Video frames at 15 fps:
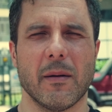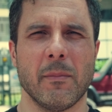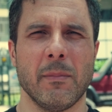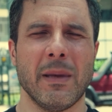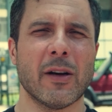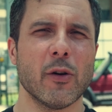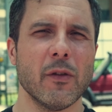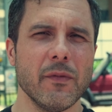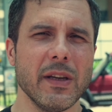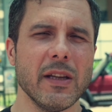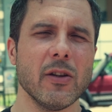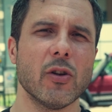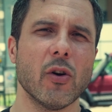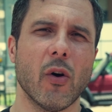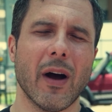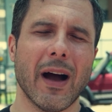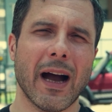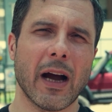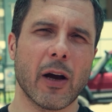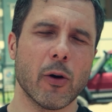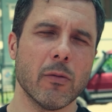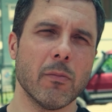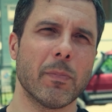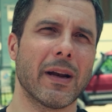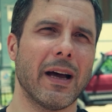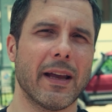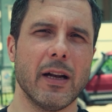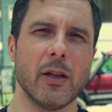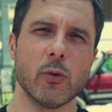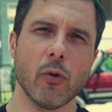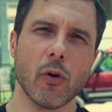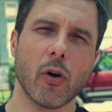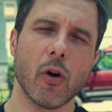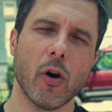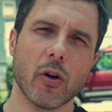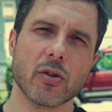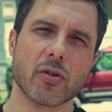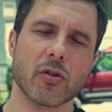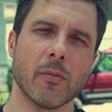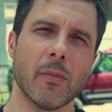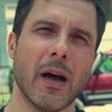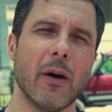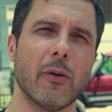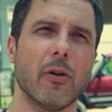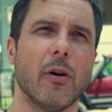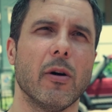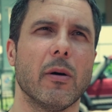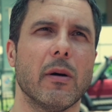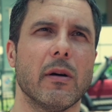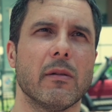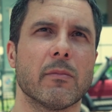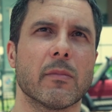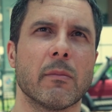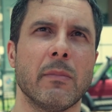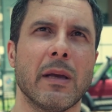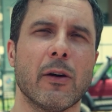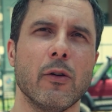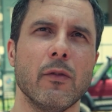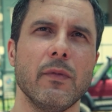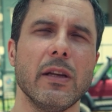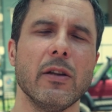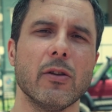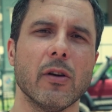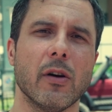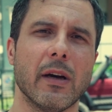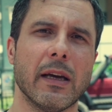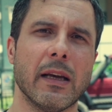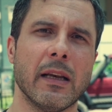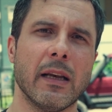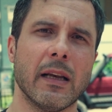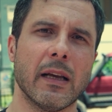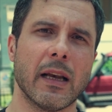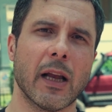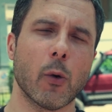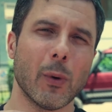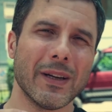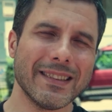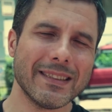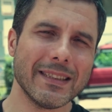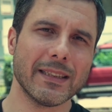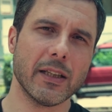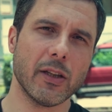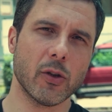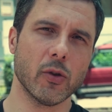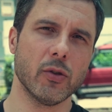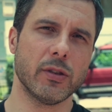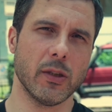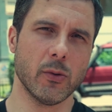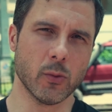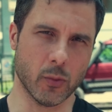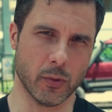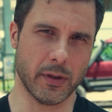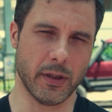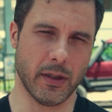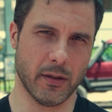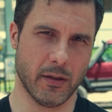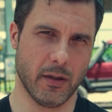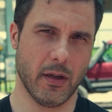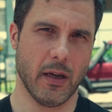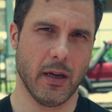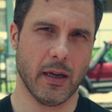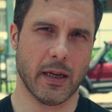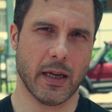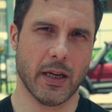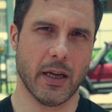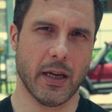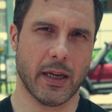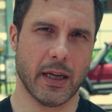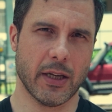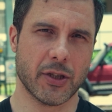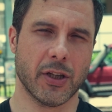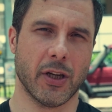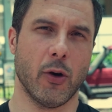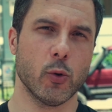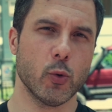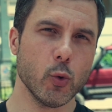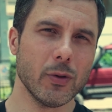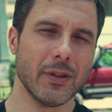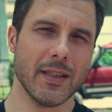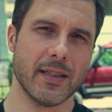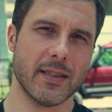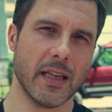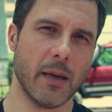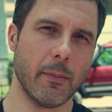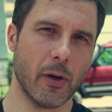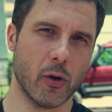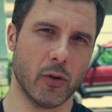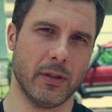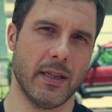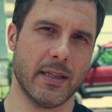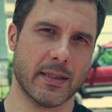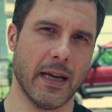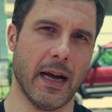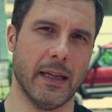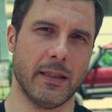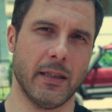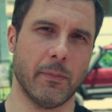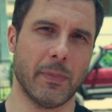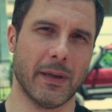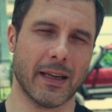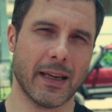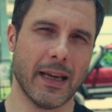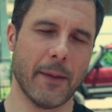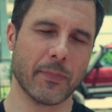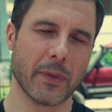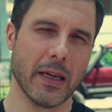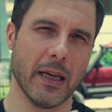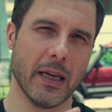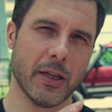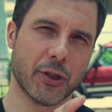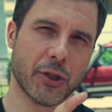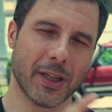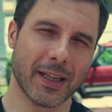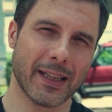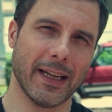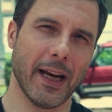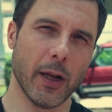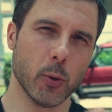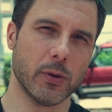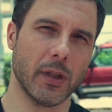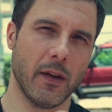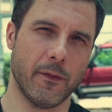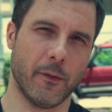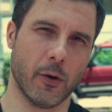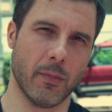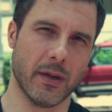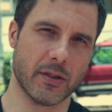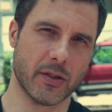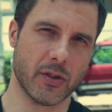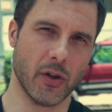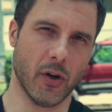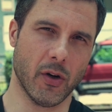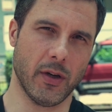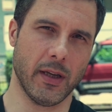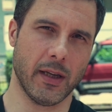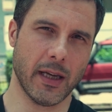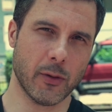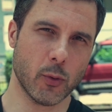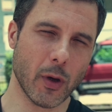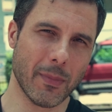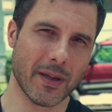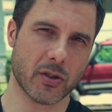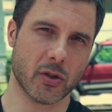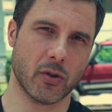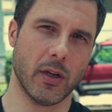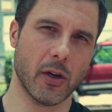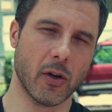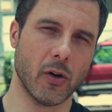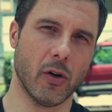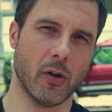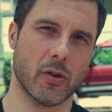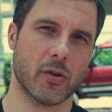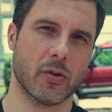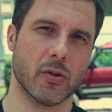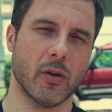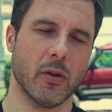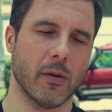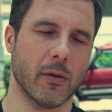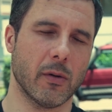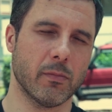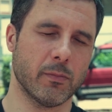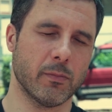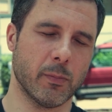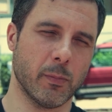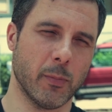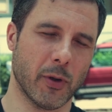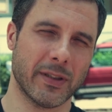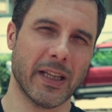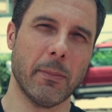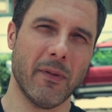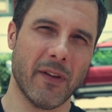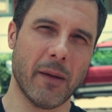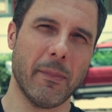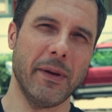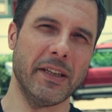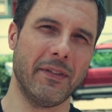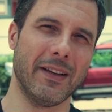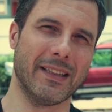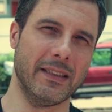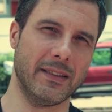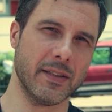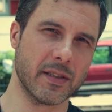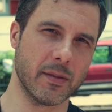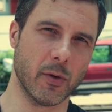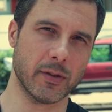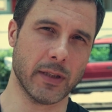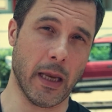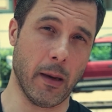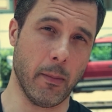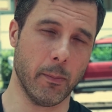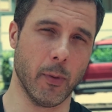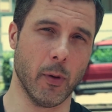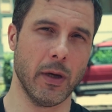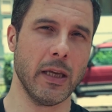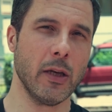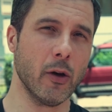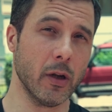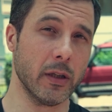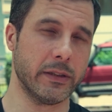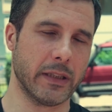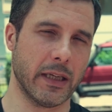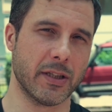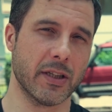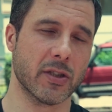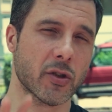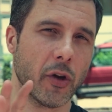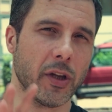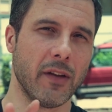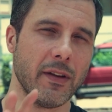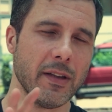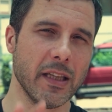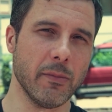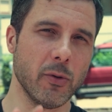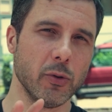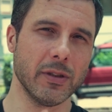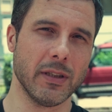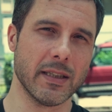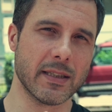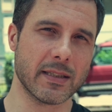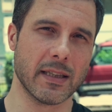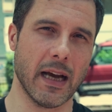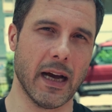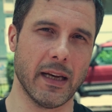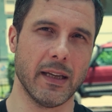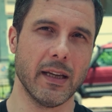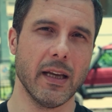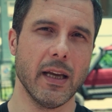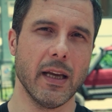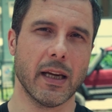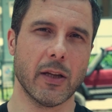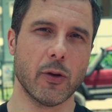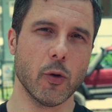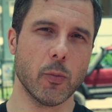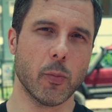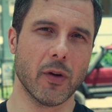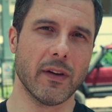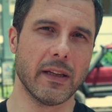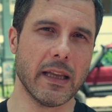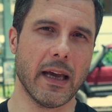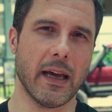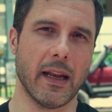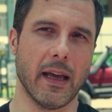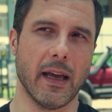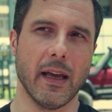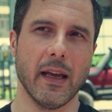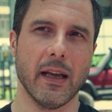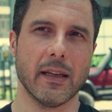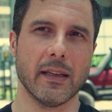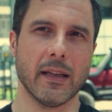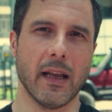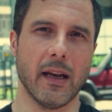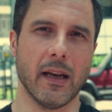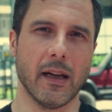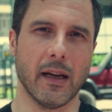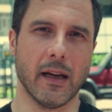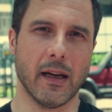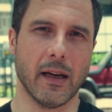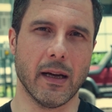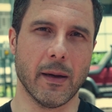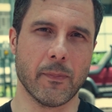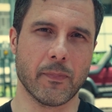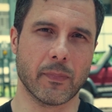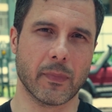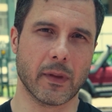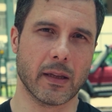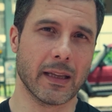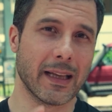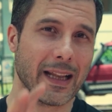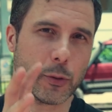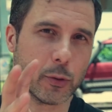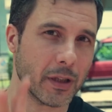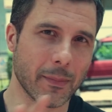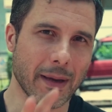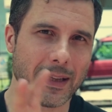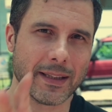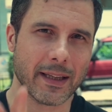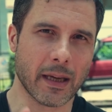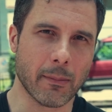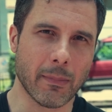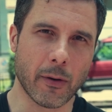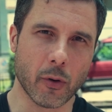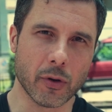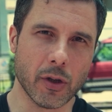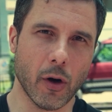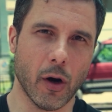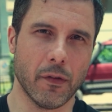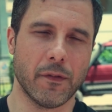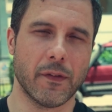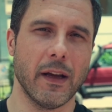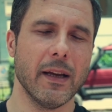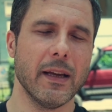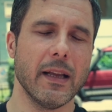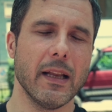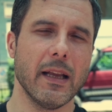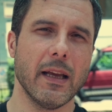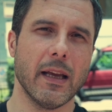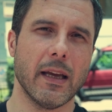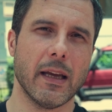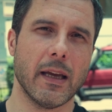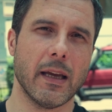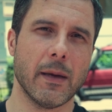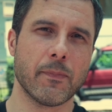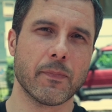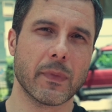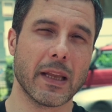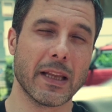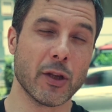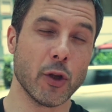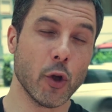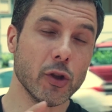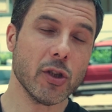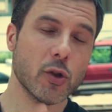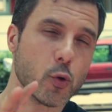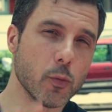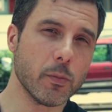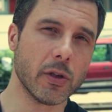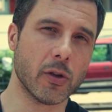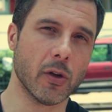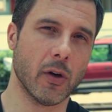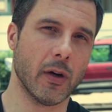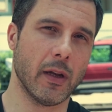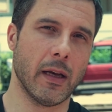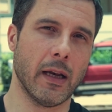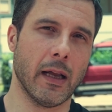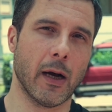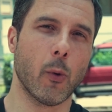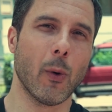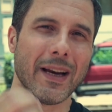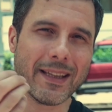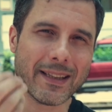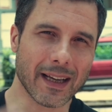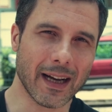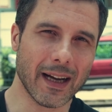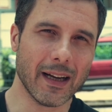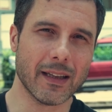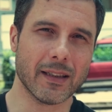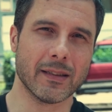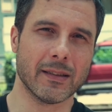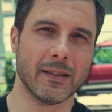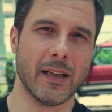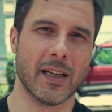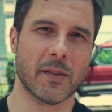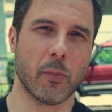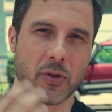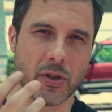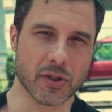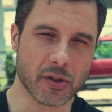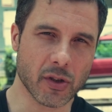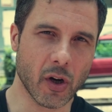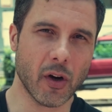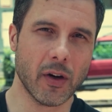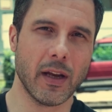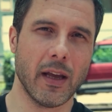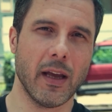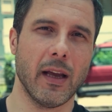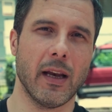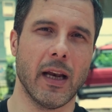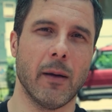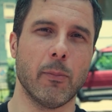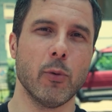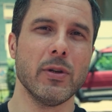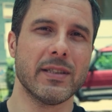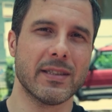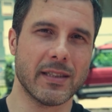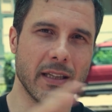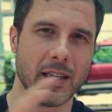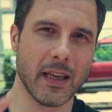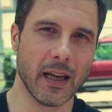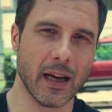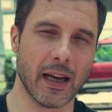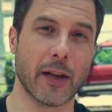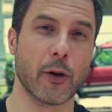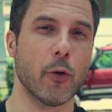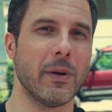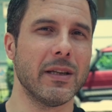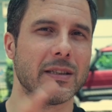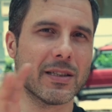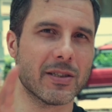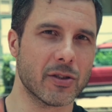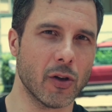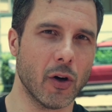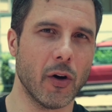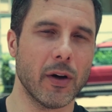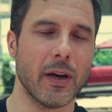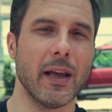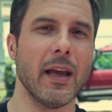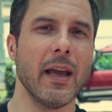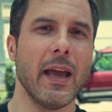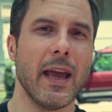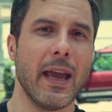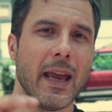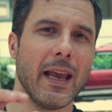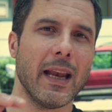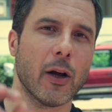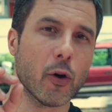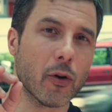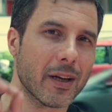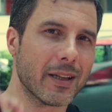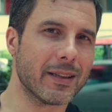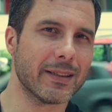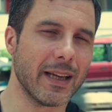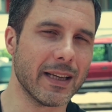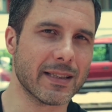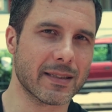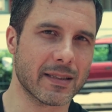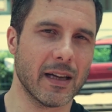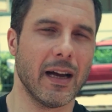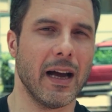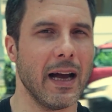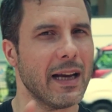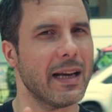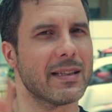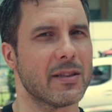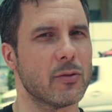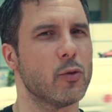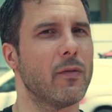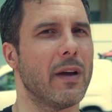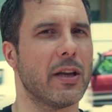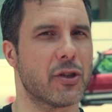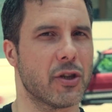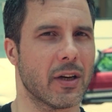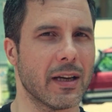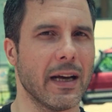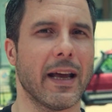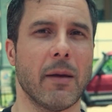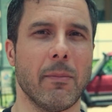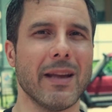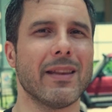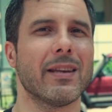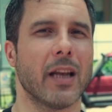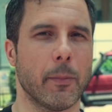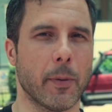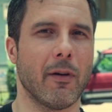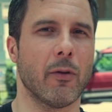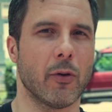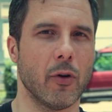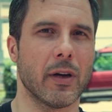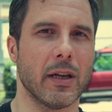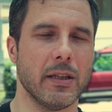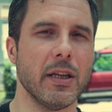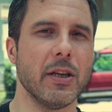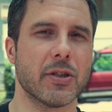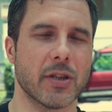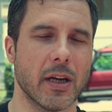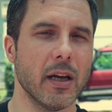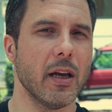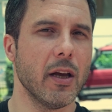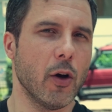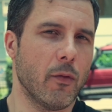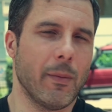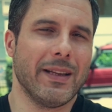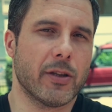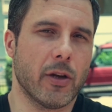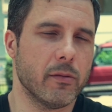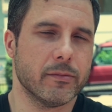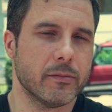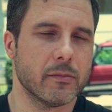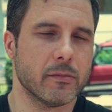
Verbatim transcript: Mi ha convinto a comprare il tuo corso Mauro, mi ha convinto il, la quantità di contenuti che, che c'erano tutti insieme condensati perché cercare tutte le informazioni che tu hai messo nel corso porterebbe veramente via tantissimo tempo. Inoltre, già solo dai 20 minuti iniziali che tu puoi vedere nel, mm, gratuitamente che Mauro ti offre, eh, noti subito la qualità dell'esposizione, la pulizia, l'argomentazione e la correttezza, anche se tu vai a cercare, metti alla prova quello che dice, ovviamente